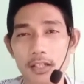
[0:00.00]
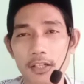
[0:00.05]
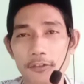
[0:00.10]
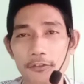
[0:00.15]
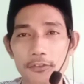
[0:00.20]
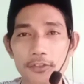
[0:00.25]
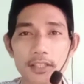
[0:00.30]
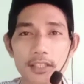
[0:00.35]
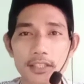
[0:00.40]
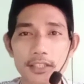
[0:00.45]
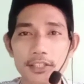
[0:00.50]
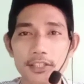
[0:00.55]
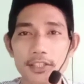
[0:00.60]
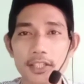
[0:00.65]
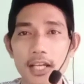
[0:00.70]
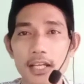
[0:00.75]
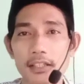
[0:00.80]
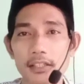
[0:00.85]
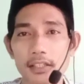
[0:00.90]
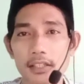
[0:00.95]
fi
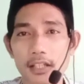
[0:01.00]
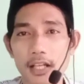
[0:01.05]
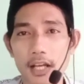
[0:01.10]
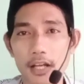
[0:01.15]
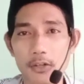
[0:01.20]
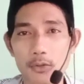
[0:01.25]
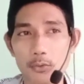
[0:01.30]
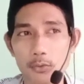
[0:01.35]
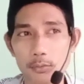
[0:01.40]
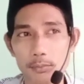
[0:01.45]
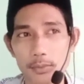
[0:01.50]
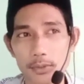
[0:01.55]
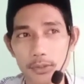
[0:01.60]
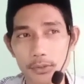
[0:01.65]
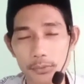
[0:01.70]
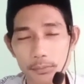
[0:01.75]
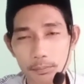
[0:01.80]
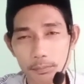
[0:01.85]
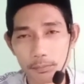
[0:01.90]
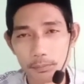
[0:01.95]
lisanil arabi